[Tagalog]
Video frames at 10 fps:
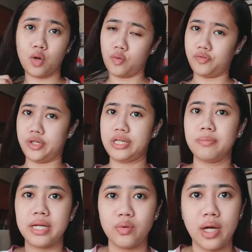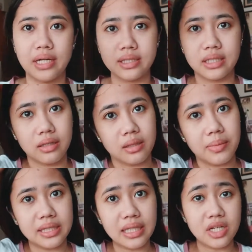Hopefully, maliwanag na
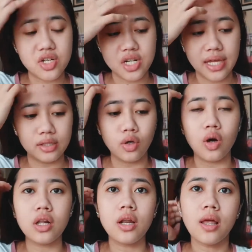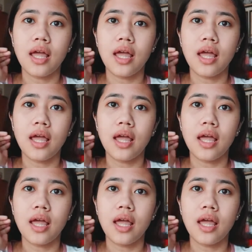naman din siya and all.